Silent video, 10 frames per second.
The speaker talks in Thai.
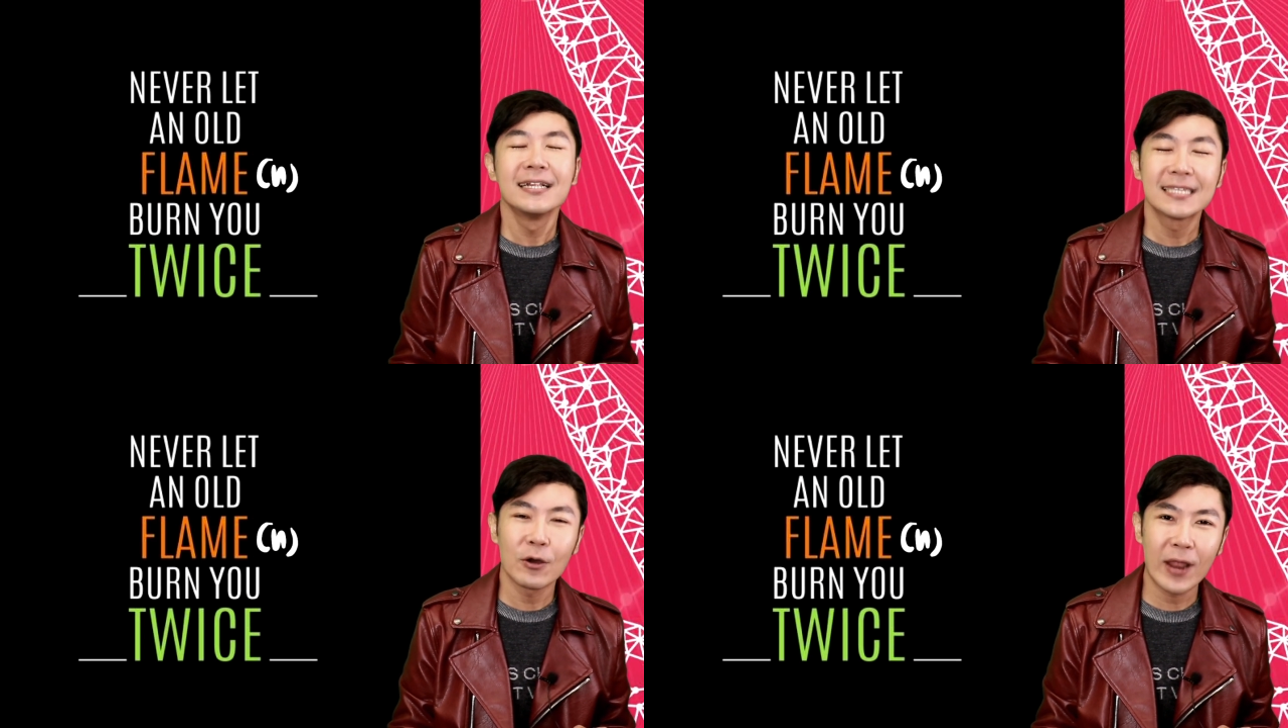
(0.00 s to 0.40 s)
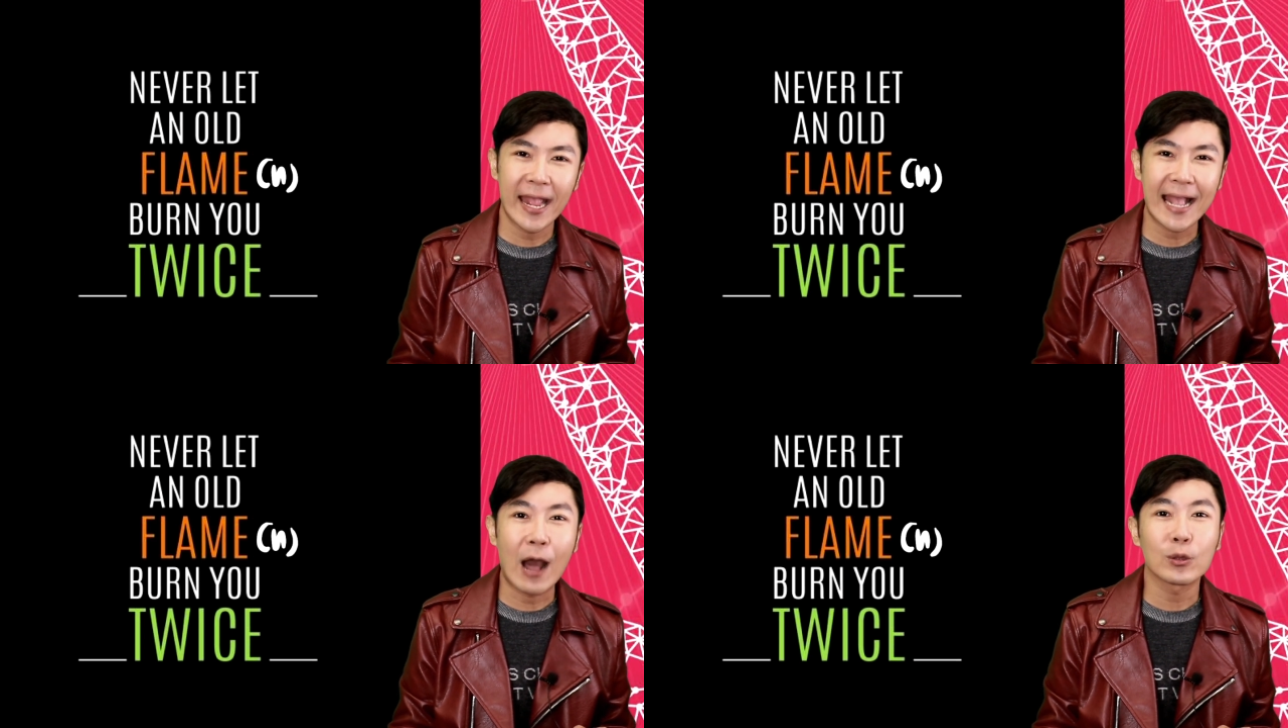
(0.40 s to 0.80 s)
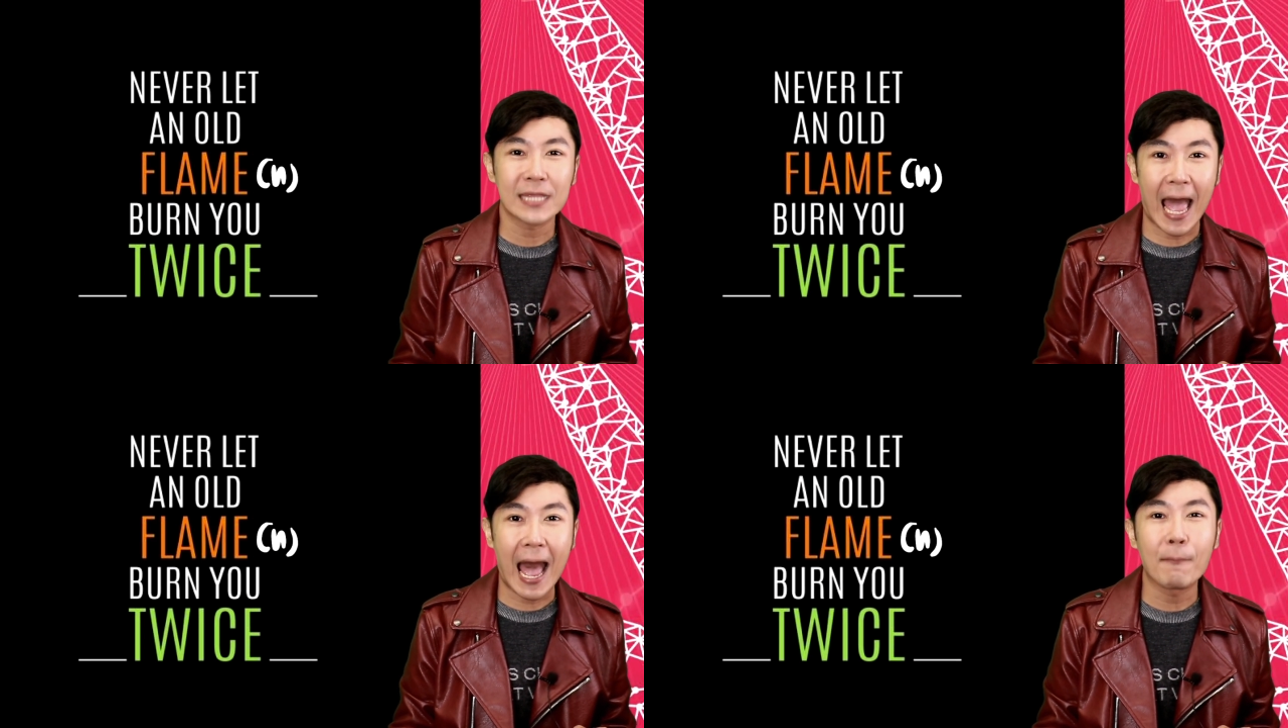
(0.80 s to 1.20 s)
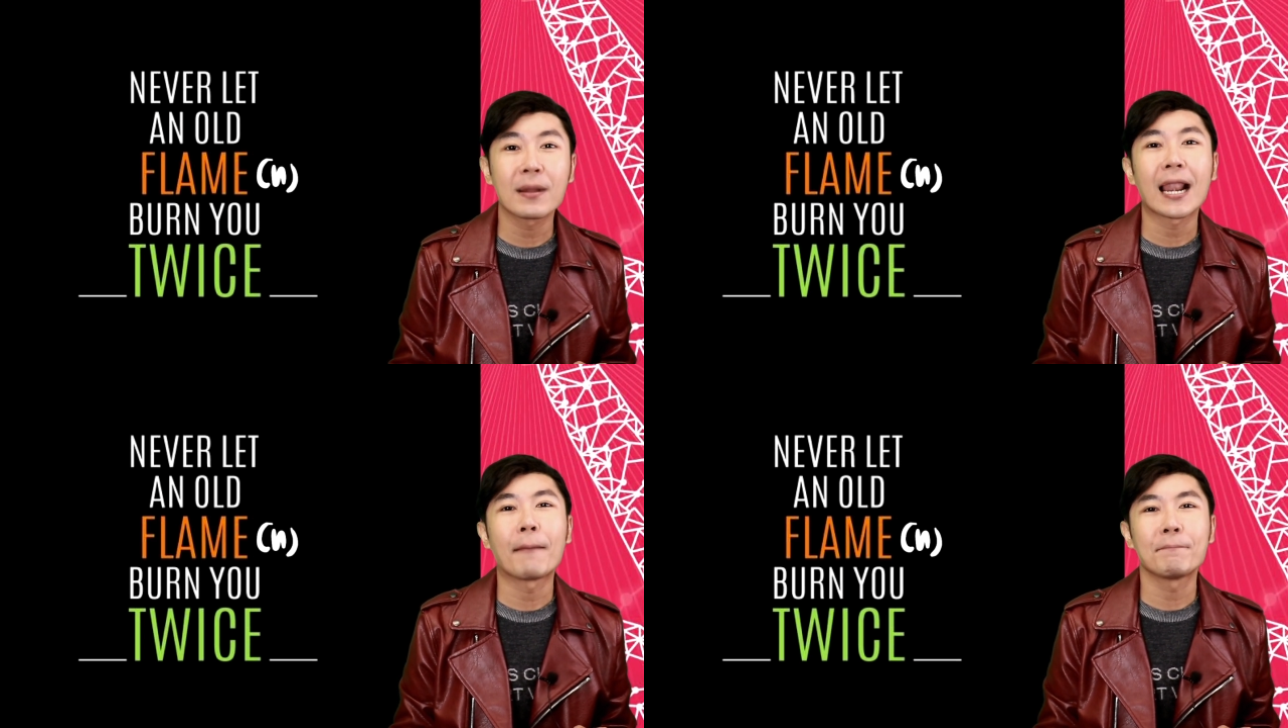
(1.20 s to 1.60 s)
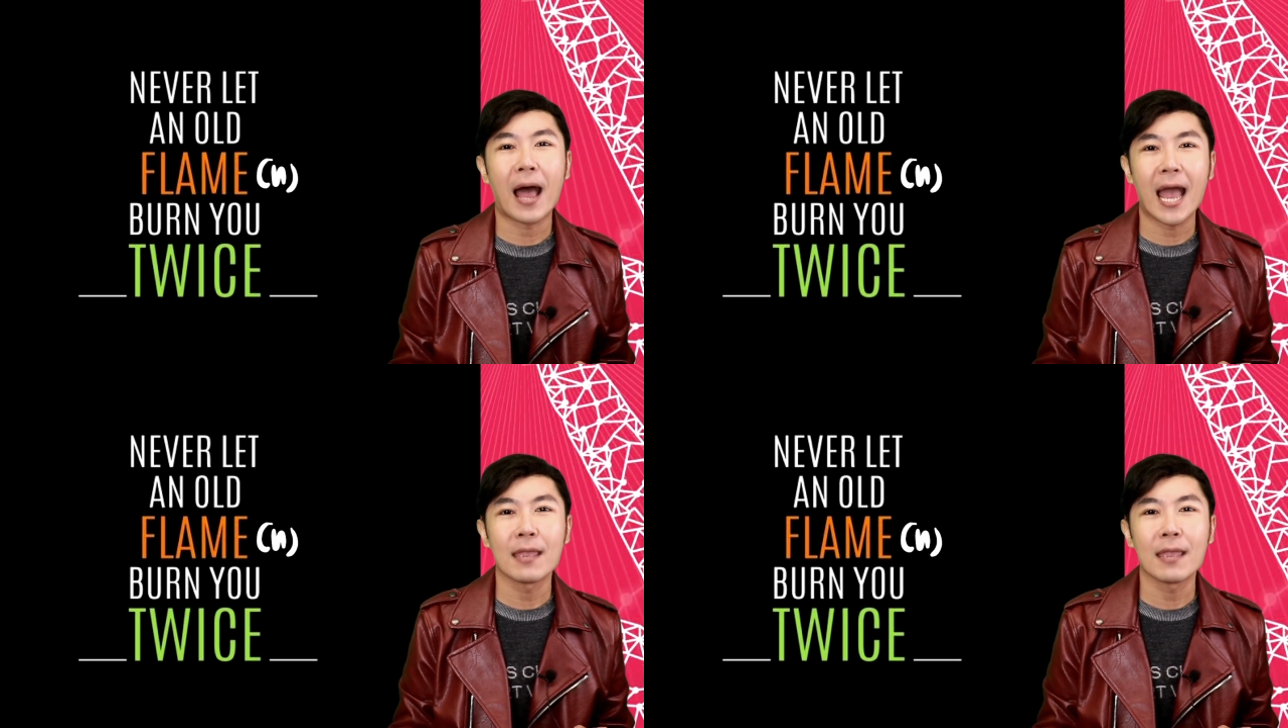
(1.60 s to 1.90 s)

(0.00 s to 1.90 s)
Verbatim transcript: เจ้านายเก่าตาม กลับไป